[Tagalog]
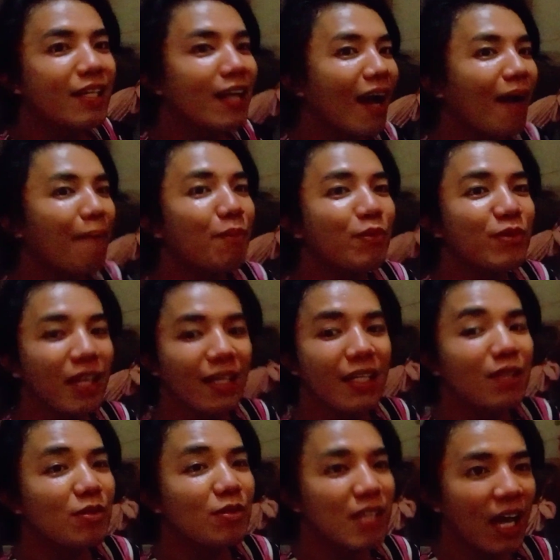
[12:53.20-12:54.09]
nakapunta
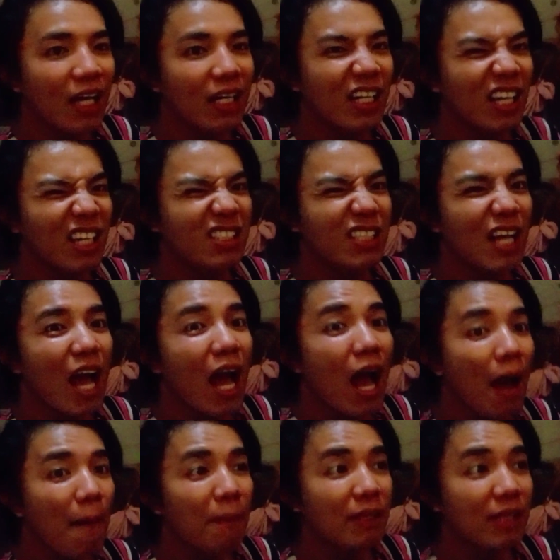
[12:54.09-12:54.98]
dito sa kanila guys.
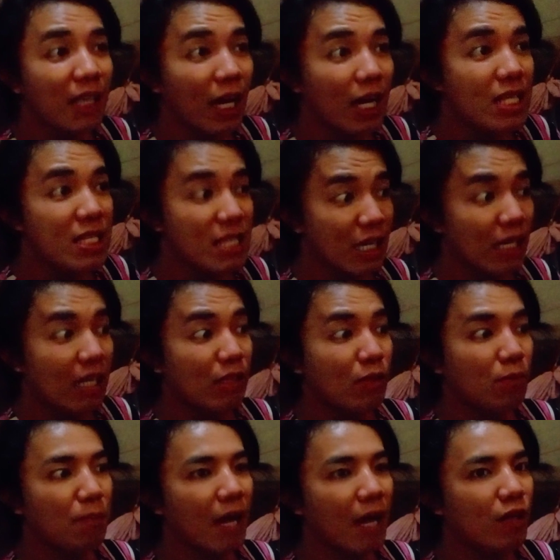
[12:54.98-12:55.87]
Patagal sa na
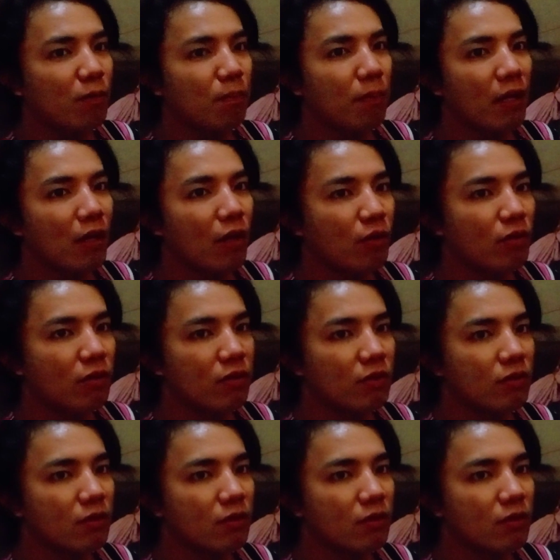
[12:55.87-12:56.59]
tong plano pero